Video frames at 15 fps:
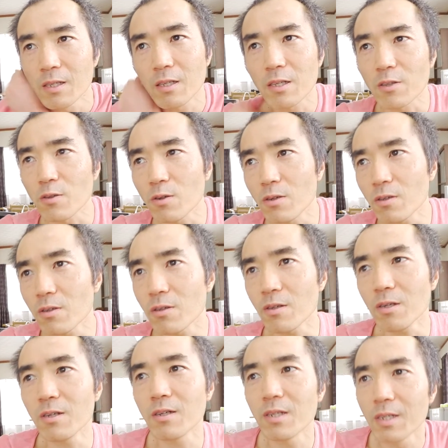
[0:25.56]
昨日
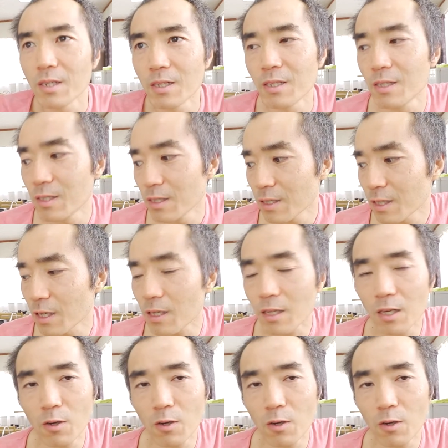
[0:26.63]
の結